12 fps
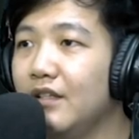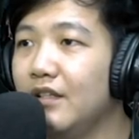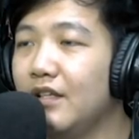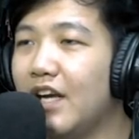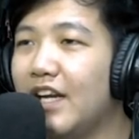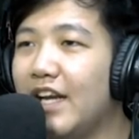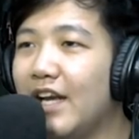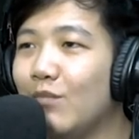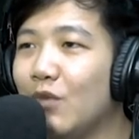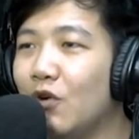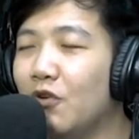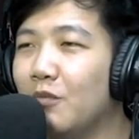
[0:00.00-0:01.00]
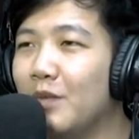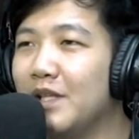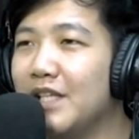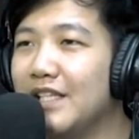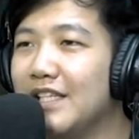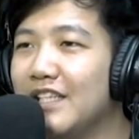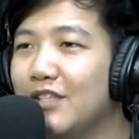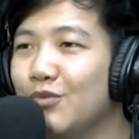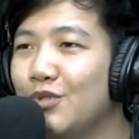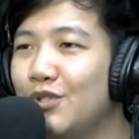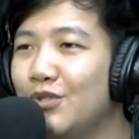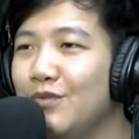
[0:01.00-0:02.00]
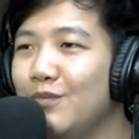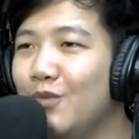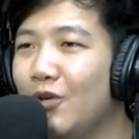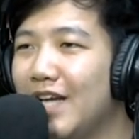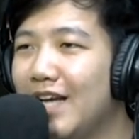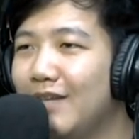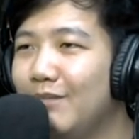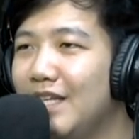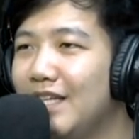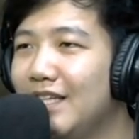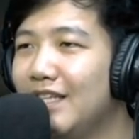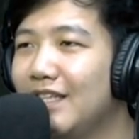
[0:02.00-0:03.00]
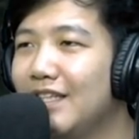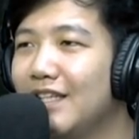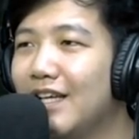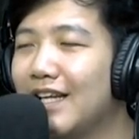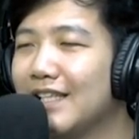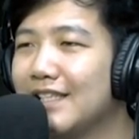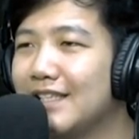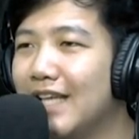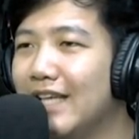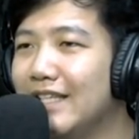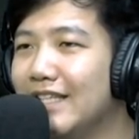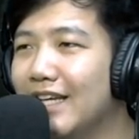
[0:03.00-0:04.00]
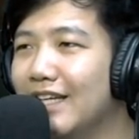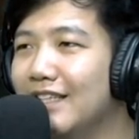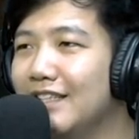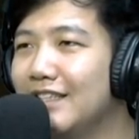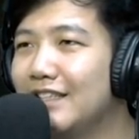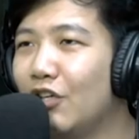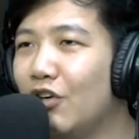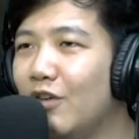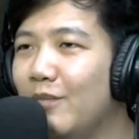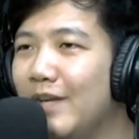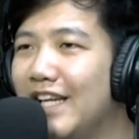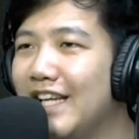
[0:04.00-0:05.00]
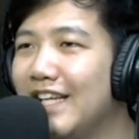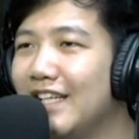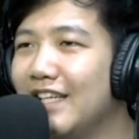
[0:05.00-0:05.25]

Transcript: Ada yang mau bernyanyi Susumbo Darmi rasanya strawberry.